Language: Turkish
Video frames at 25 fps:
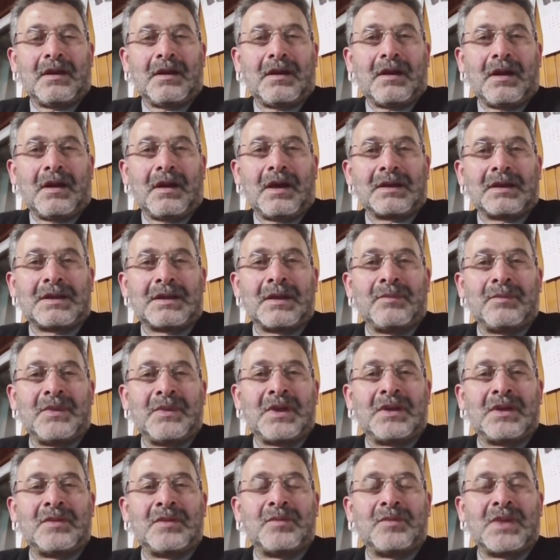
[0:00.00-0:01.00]

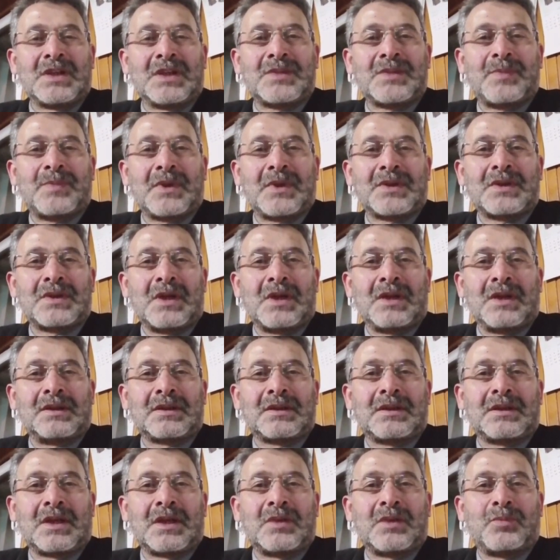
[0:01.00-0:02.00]
Hakemlerin maç başı
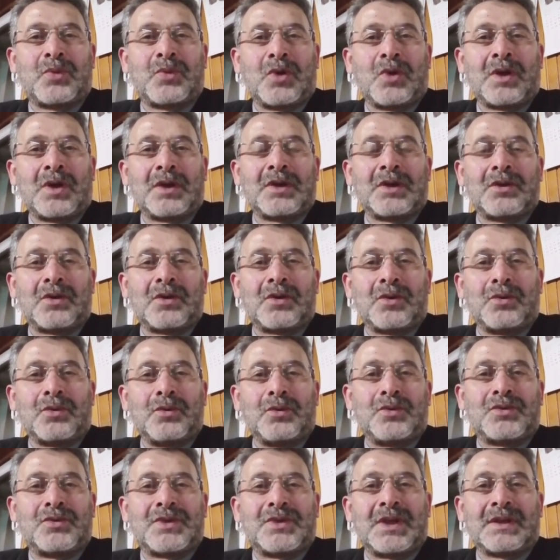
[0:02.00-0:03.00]
aldıkları puana göre
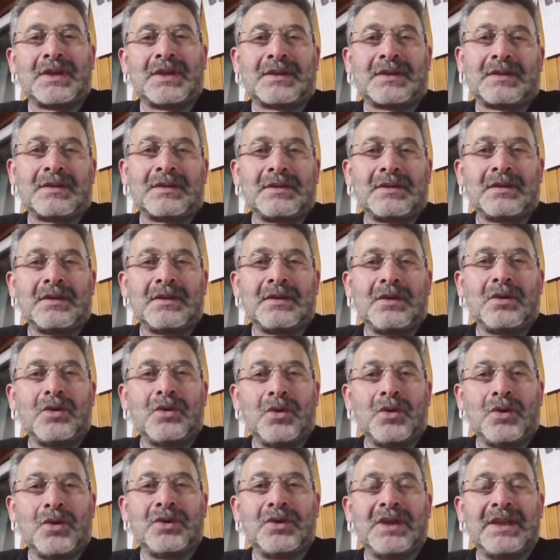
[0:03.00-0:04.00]
ücret
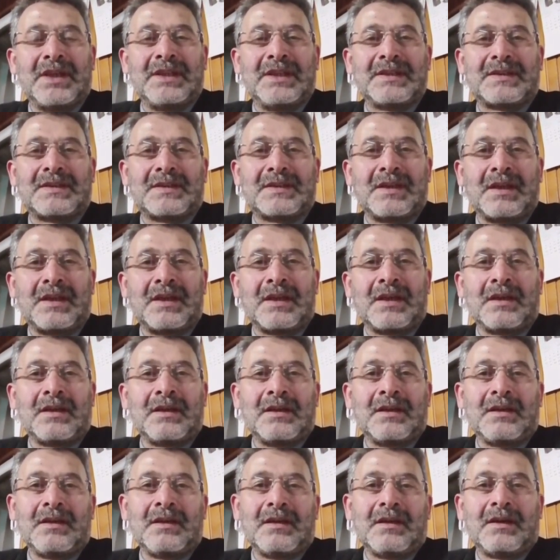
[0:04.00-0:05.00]
ödenirse
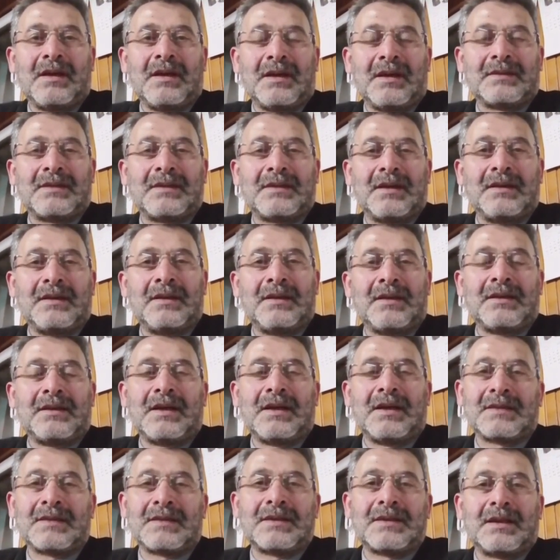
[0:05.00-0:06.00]
hatalar
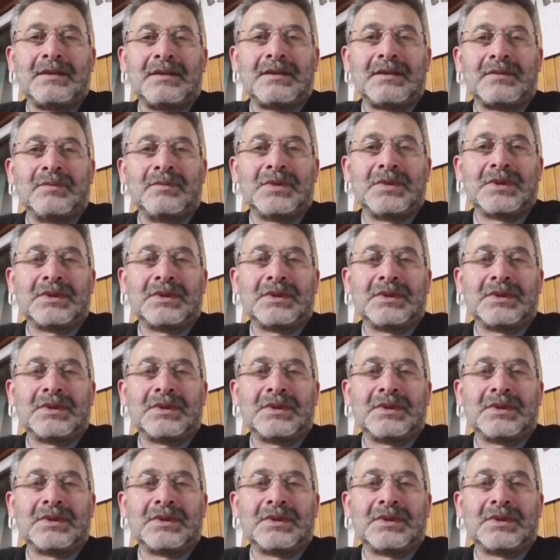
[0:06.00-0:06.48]
azalır mı?